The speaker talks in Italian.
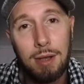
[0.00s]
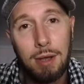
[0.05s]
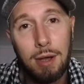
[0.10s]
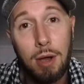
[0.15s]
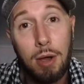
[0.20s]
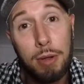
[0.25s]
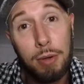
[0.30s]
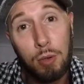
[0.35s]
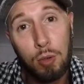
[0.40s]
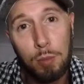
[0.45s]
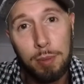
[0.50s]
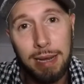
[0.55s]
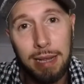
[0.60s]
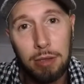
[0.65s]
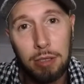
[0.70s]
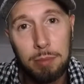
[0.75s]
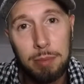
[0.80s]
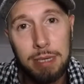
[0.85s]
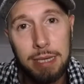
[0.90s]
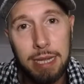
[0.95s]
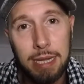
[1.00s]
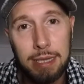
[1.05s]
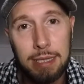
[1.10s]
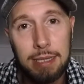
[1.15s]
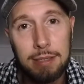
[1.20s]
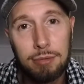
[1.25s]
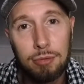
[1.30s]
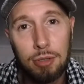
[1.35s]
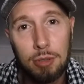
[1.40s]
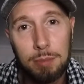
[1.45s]
ho recuperato i biglietti
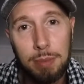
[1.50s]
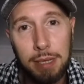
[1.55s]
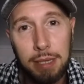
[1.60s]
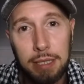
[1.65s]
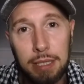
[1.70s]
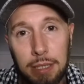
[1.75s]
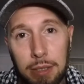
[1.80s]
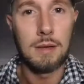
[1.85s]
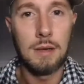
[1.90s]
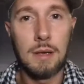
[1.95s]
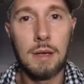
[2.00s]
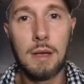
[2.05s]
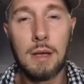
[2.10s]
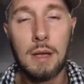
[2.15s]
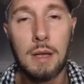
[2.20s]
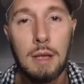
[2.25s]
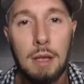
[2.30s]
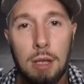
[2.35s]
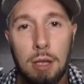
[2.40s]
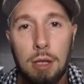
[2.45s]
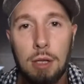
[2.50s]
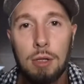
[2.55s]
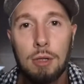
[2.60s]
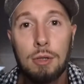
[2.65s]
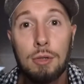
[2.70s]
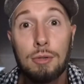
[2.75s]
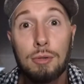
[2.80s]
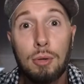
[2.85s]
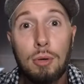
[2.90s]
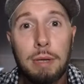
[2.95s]
e sono partito.
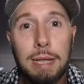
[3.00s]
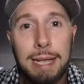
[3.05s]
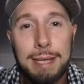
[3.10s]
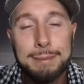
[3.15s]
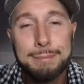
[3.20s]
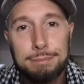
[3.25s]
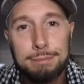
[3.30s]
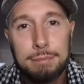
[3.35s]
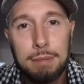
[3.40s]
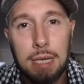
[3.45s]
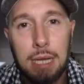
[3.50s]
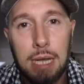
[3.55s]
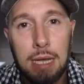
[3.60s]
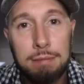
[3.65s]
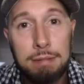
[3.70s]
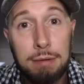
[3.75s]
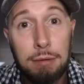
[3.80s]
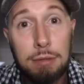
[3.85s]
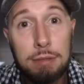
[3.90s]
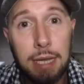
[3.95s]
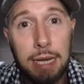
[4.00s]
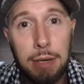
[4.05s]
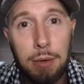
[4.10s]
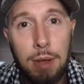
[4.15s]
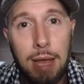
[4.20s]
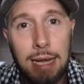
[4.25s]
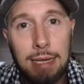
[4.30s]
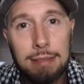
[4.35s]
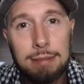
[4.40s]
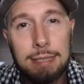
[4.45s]
Solo che avevo il treno
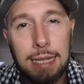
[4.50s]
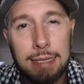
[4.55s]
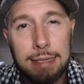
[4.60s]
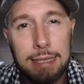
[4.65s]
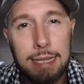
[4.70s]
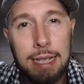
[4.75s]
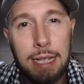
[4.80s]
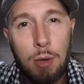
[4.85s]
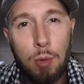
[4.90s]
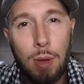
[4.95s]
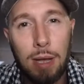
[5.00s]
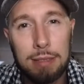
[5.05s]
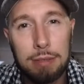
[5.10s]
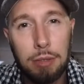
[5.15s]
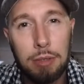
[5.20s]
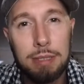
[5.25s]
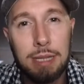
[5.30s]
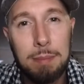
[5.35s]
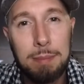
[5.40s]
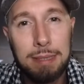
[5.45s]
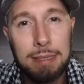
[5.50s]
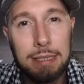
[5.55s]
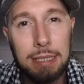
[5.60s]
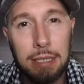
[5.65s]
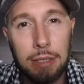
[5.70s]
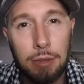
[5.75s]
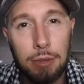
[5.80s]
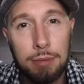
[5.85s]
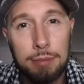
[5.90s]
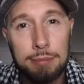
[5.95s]
alle 7 e 4 del
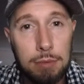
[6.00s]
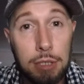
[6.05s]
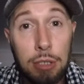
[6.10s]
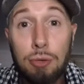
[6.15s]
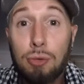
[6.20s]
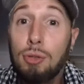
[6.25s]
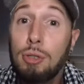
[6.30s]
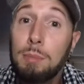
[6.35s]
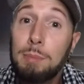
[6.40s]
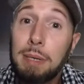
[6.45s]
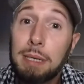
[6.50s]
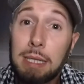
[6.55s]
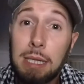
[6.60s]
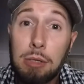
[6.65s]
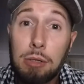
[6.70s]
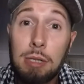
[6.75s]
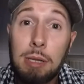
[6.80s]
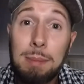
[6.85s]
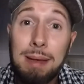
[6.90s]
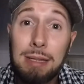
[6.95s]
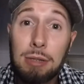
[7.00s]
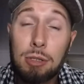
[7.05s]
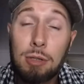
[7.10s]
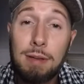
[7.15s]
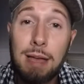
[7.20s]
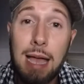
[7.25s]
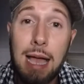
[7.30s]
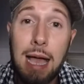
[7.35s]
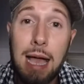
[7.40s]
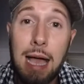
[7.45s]
mattino. Io sono partito da
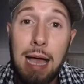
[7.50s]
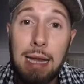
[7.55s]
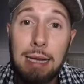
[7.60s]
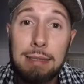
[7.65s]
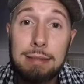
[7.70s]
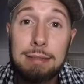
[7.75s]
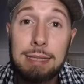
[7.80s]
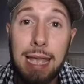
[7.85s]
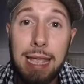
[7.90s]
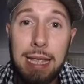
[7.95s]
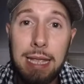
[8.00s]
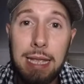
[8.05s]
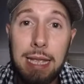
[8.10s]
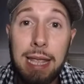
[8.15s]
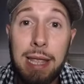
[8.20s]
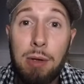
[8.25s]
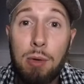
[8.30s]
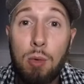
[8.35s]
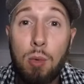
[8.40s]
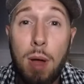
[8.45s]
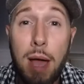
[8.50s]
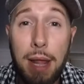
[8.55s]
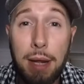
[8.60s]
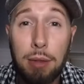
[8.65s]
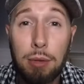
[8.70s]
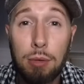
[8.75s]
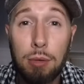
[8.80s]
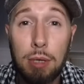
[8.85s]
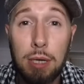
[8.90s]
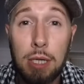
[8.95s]
Mantova alle 6 e un
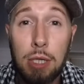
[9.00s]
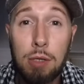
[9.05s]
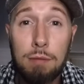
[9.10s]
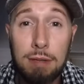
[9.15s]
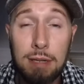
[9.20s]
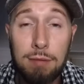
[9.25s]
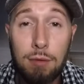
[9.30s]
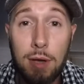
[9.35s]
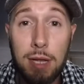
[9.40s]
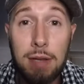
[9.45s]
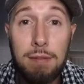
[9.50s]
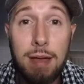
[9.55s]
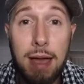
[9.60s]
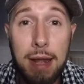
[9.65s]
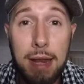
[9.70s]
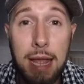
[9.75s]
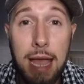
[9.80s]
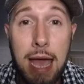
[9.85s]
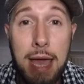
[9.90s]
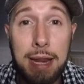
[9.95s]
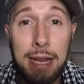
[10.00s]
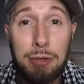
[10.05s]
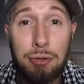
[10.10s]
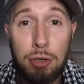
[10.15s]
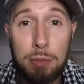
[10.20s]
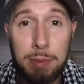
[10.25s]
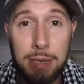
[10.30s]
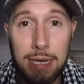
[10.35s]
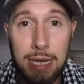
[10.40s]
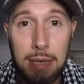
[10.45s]
quarto e dovevo arrivare a Reggio
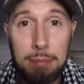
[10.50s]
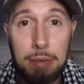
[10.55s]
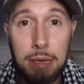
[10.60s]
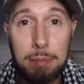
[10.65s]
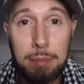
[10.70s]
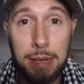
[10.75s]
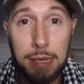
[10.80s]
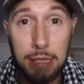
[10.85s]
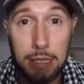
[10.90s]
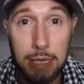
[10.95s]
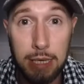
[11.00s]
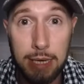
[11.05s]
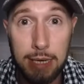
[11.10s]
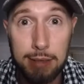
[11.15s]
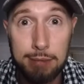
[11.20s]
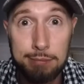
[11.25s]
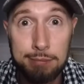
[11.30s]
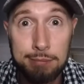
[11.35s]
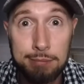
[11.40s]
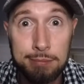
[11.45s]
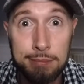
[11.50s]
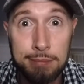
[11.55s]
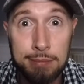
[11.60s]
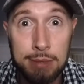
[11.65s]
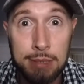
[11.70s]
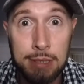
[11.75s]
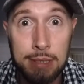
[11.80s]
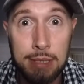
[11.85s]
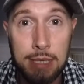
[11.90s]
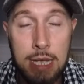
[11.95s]
Emilia per partire.
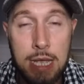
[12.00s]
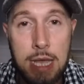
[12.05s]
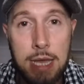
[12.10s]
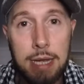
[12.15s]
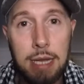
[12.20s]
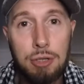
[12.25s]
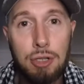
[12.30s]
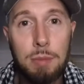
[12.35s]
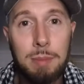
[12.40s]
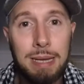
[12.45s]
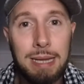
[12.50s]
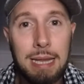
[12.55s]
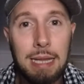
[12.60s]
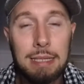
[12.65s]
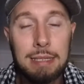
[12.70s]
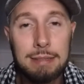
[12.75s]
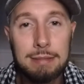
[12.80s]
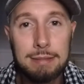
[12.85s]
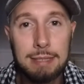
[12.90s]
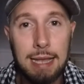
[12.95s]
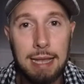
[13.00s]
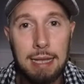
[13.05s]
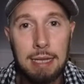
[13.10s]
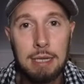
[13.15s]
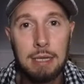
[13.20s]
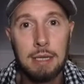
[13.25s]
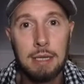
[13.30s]
Reggio Emilia dista